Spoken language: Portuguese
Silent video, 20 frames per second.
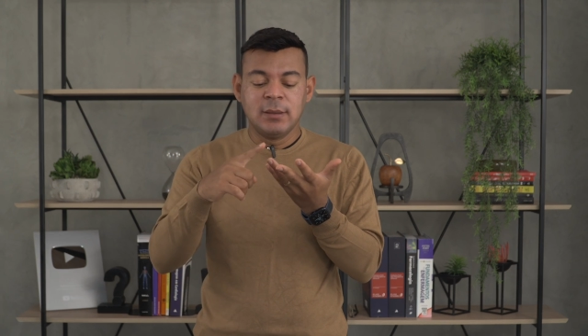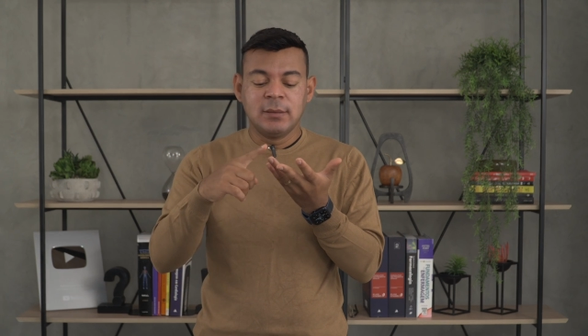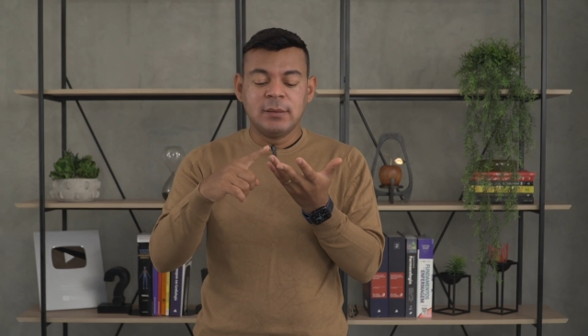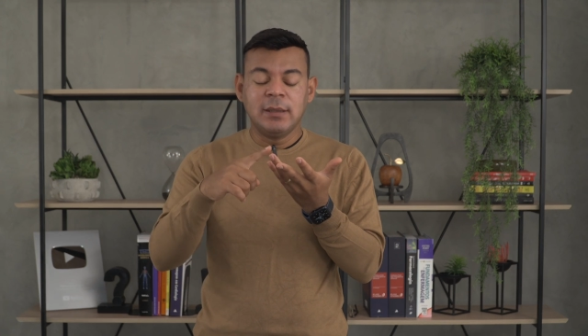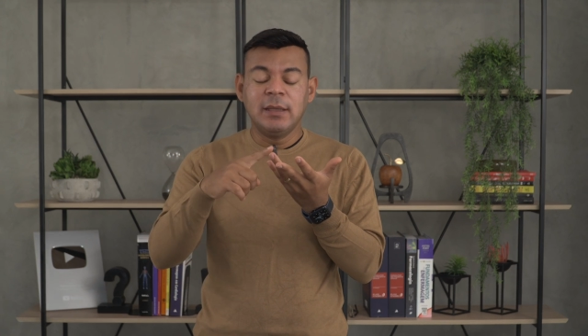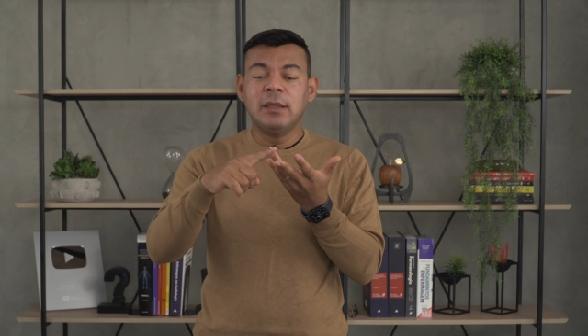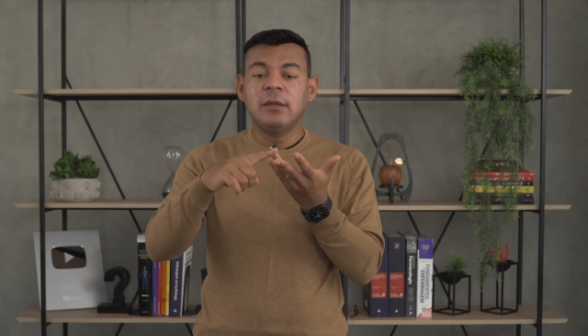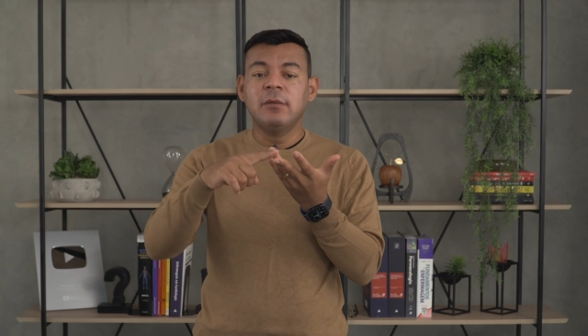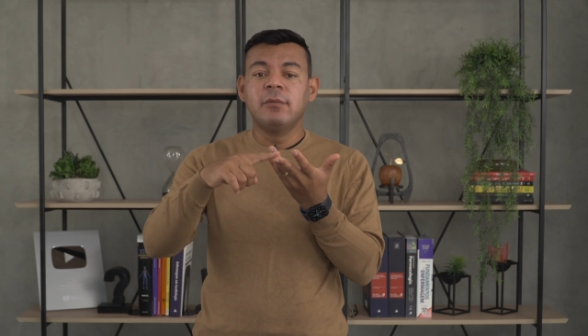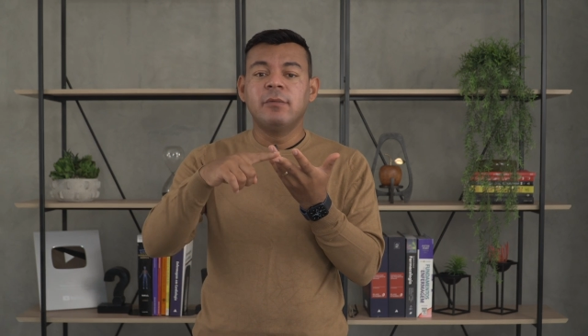
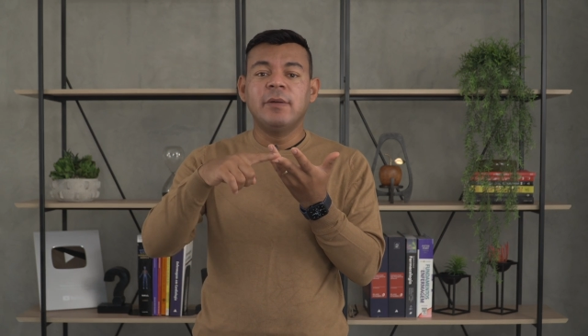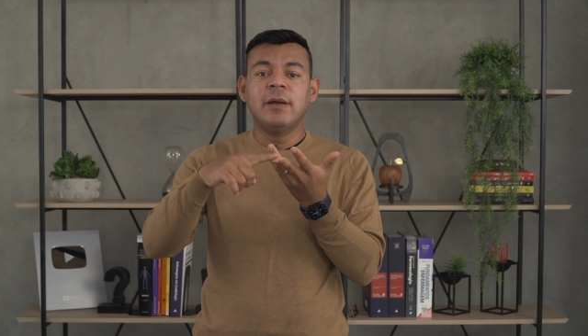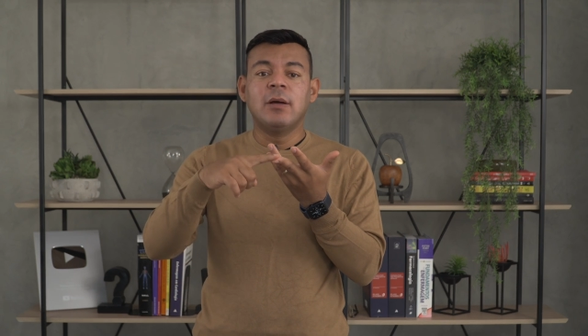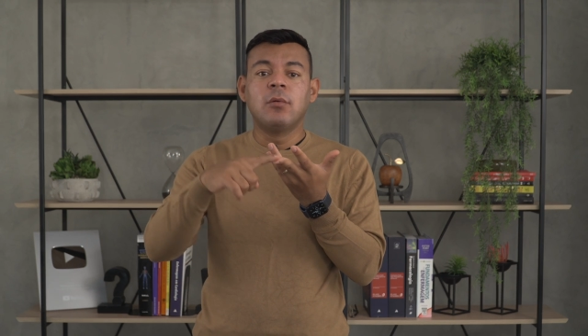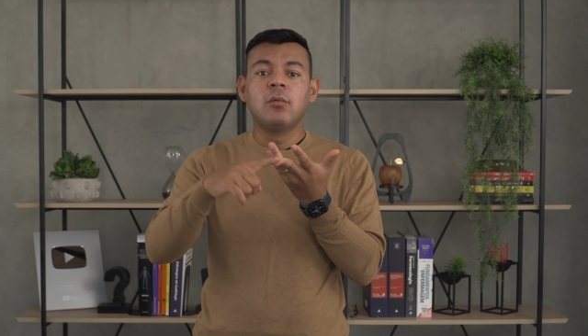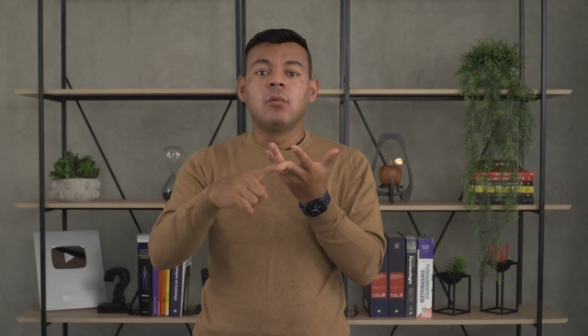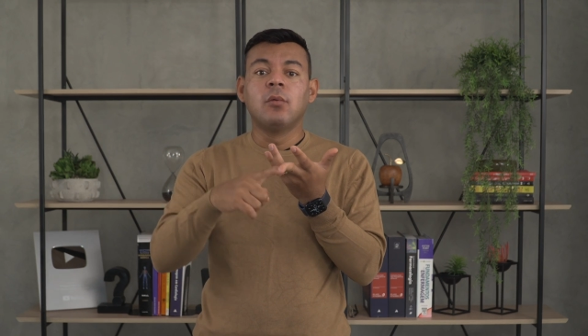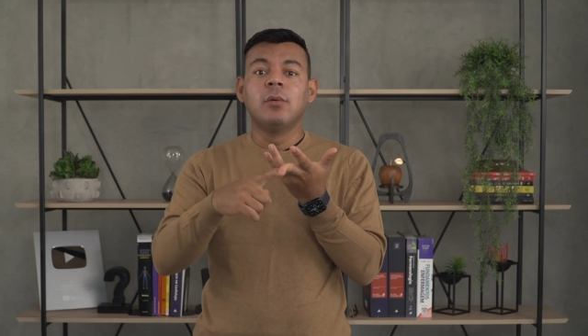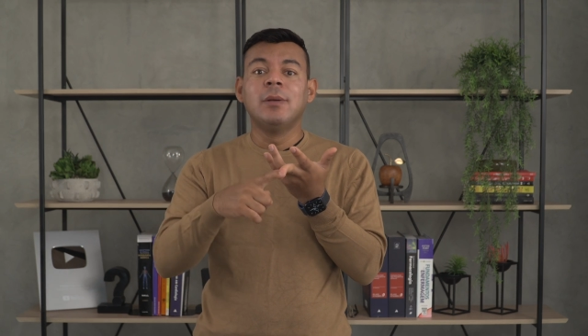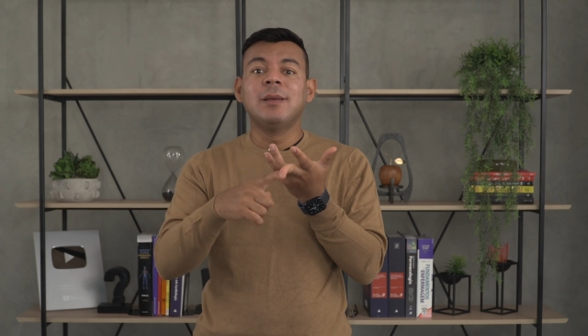Tem que enviar
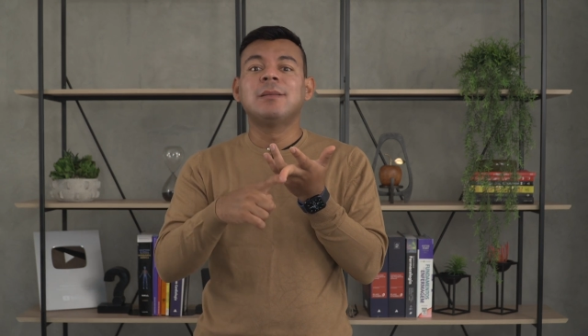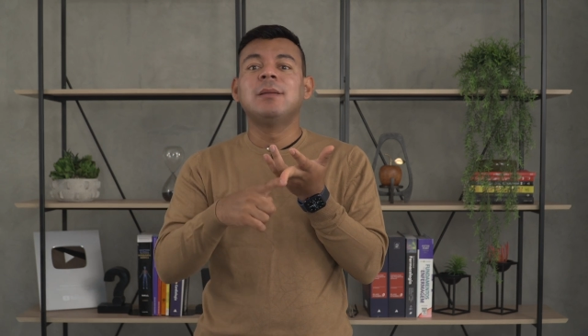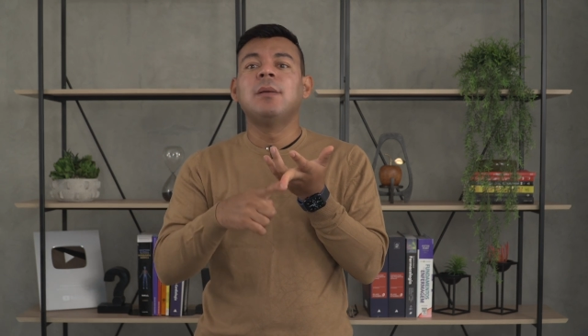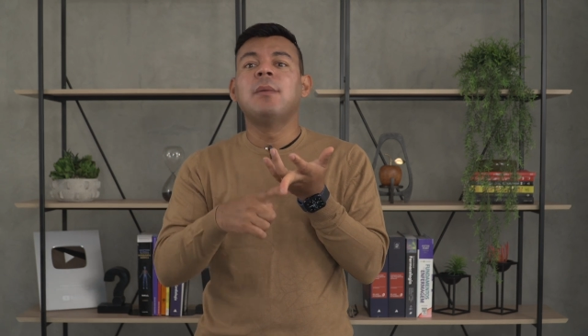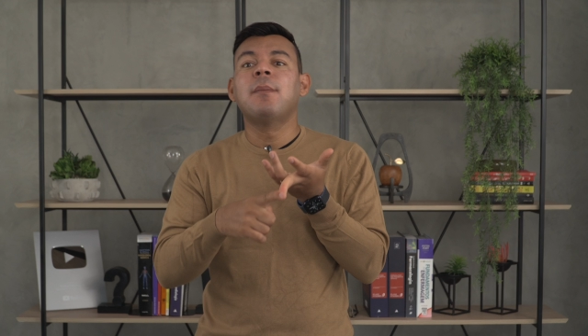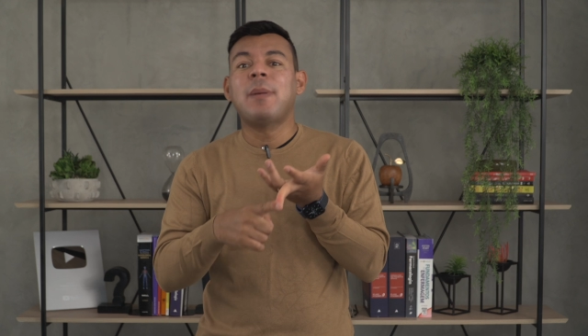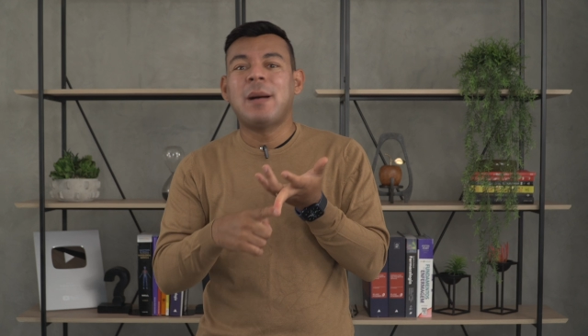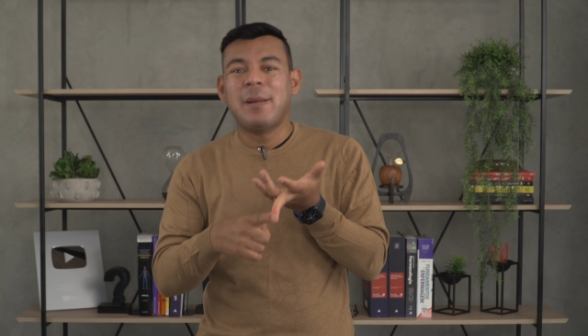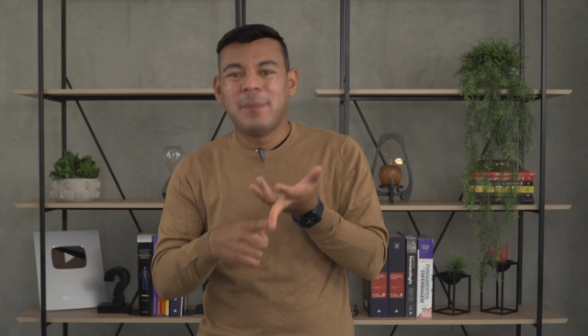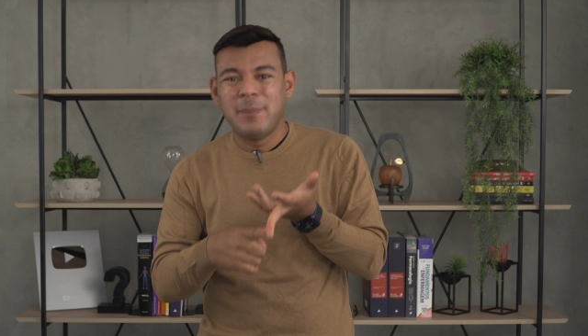um currículo
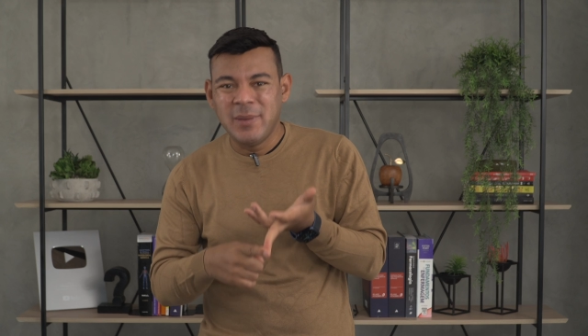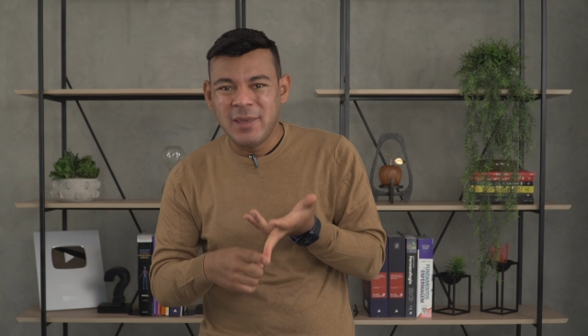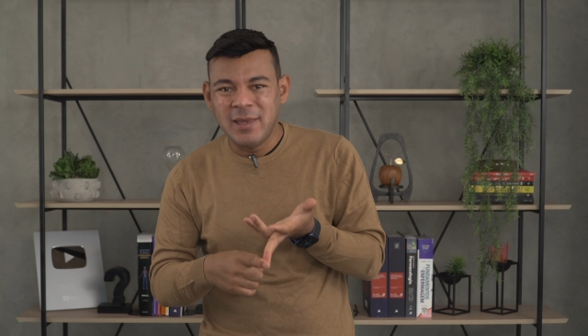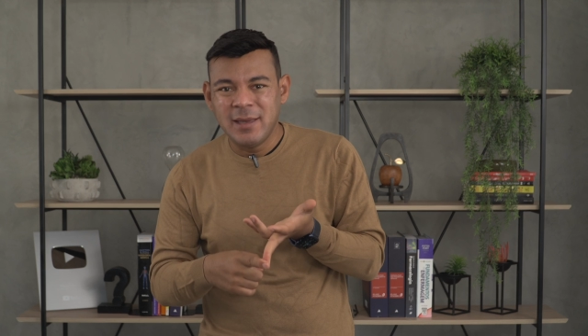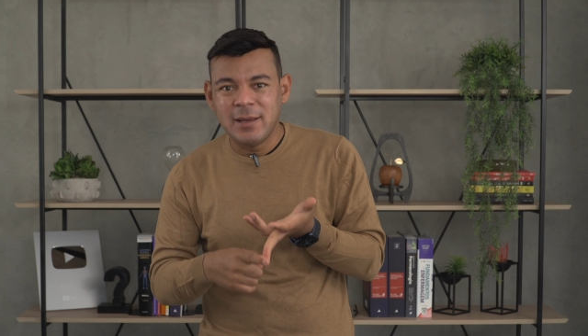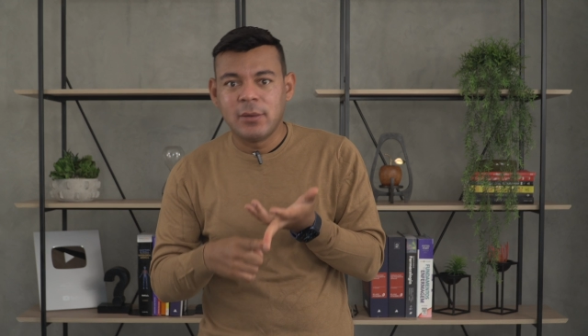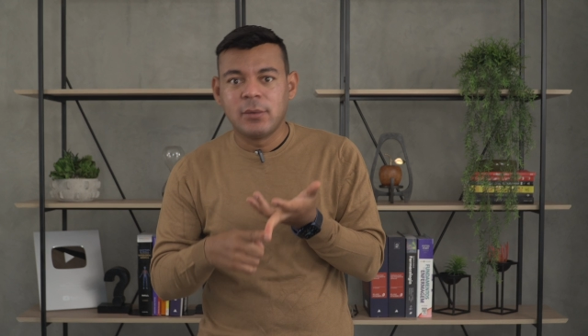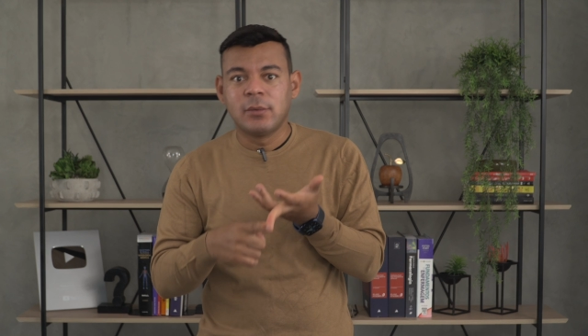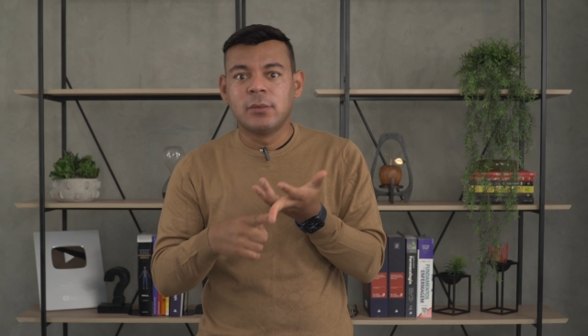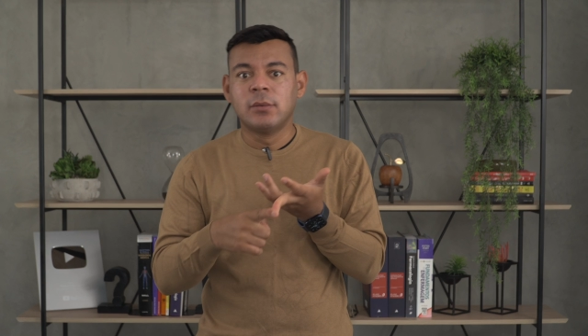em
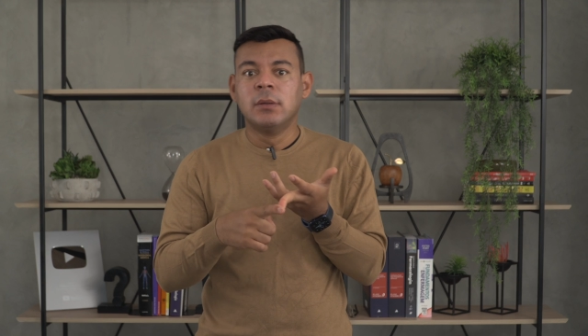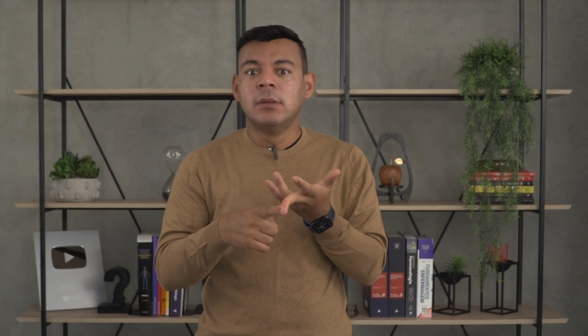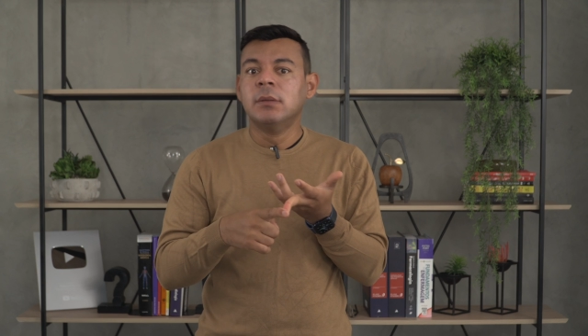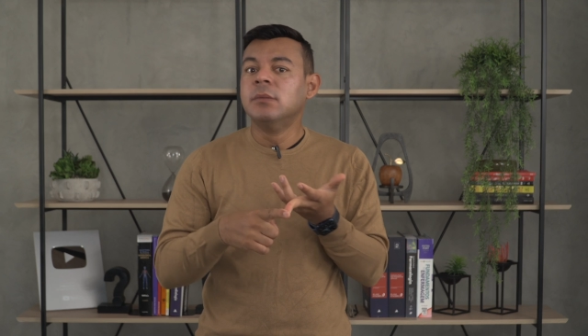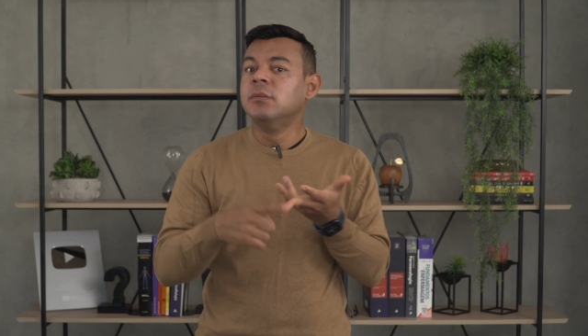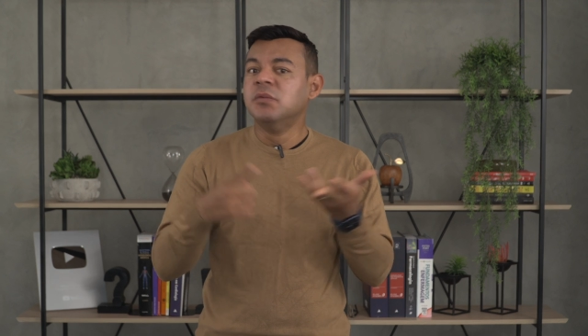papel?